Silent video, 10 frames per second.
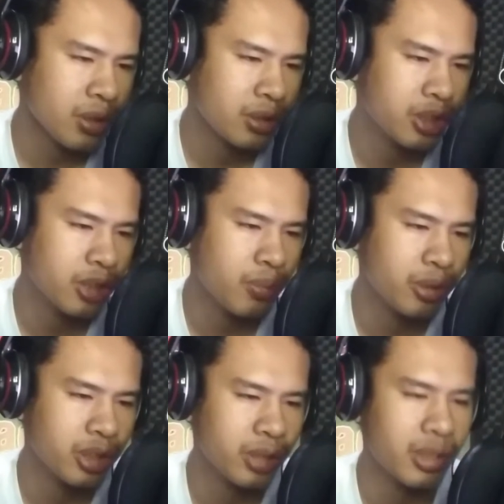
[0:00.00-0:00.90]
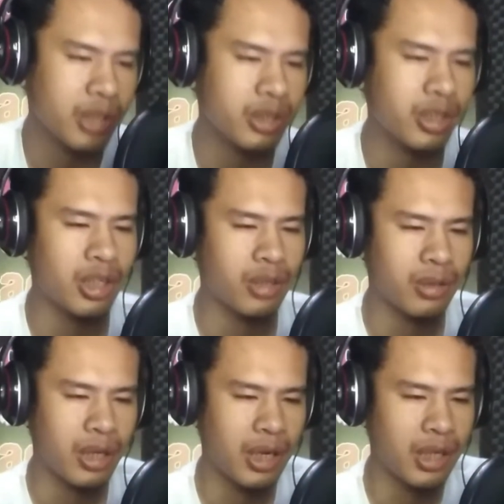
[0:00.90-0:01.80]
sisi positif dari segala
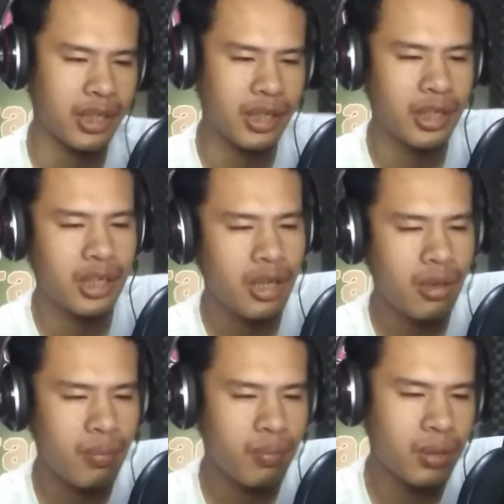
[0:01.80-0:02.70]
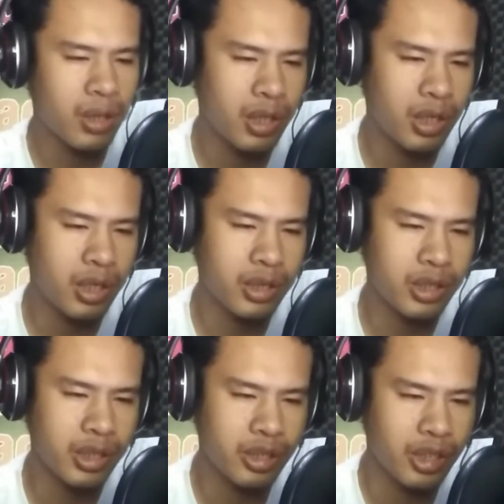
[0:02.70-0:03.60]
hal ya.
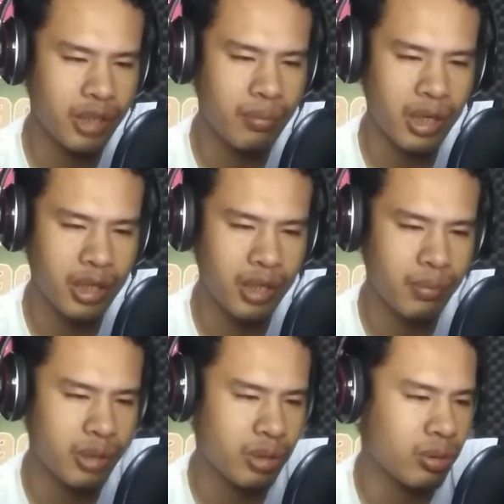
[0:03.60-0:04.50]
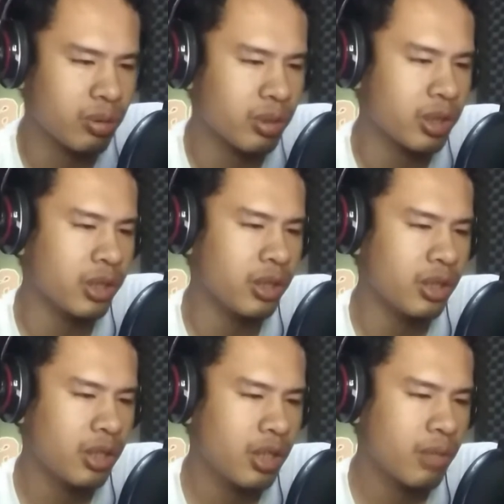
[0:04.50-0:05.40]
Penelitian bahkan menunjuk ke
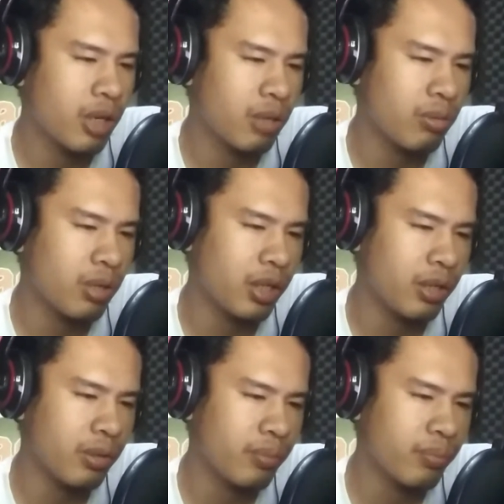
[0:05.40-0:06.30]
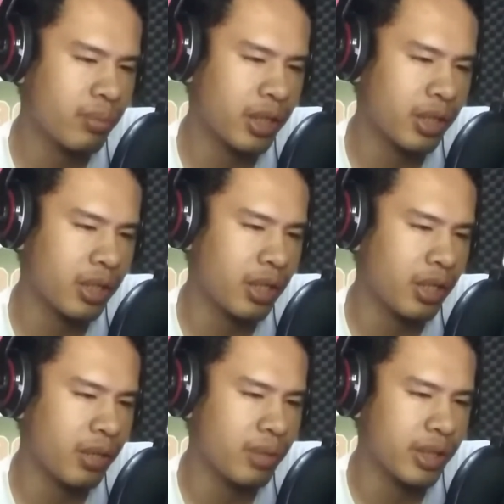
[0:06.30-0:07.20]
bahwa
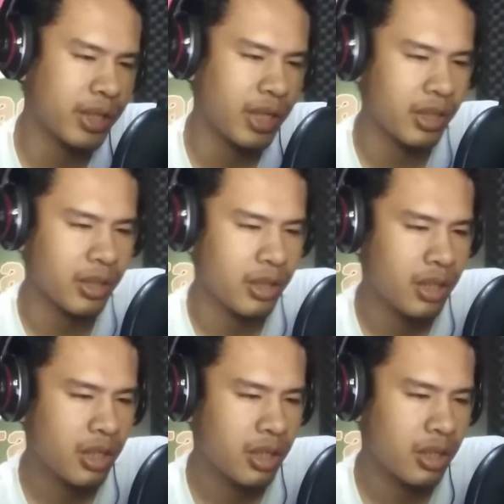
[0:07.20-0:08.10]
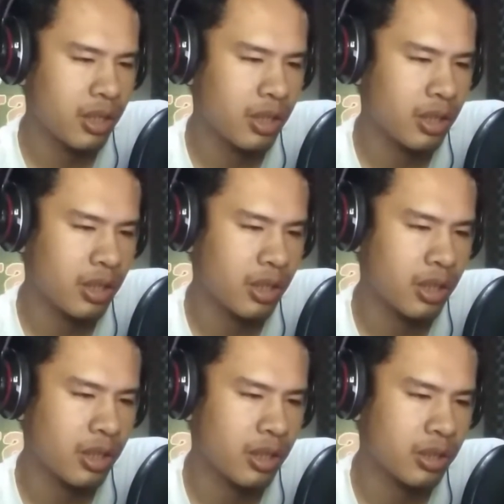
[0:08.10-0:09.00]
mereka melihat
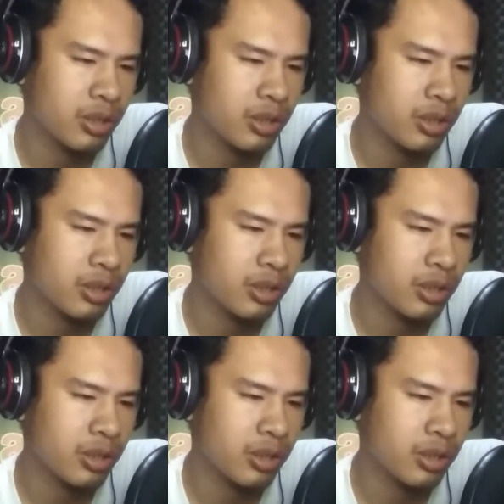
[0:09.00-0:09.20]
uh,